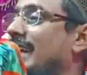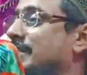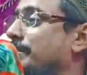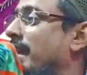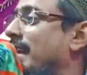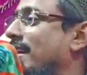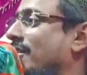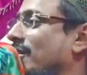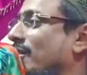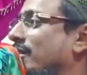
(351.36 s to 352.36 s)
আসবে না
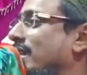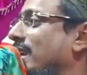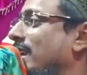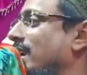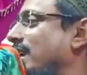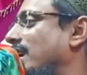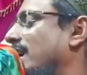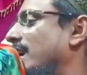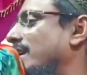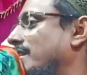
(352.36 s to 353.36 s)
কোনো
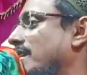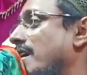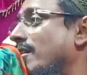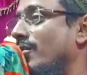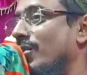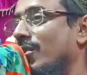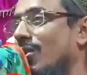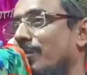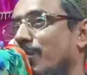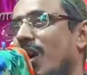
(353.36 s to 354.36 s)
দিন কোনো
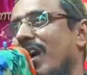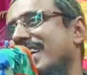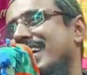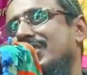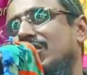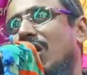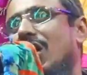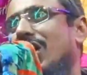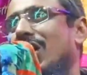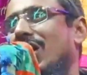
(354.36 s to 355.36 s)

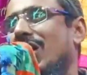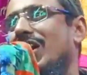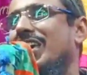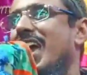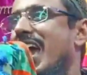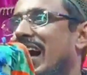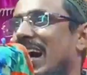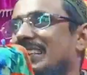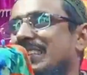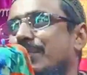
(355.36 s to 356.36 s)
পরাজয়
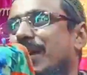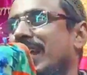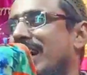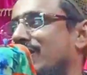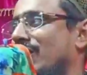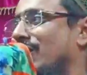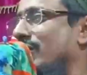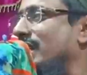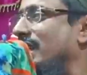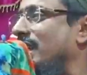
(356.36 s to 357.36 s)
আসবে না কোনো
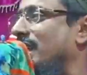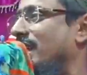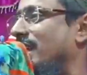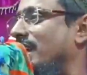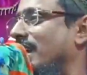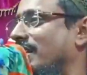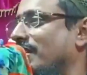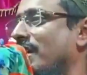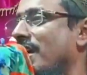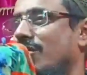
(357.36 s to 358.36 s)
দিন
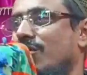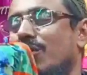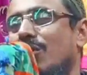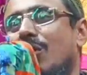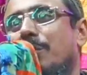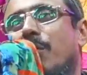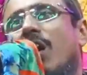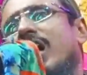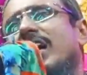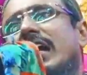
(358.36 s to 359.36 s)
কোনো
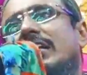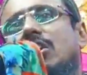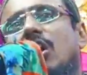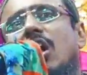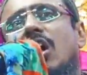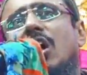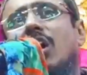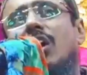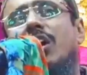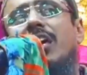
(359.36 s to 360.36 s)

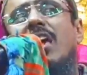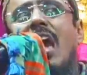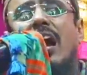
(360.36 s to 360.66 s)
পরাজয়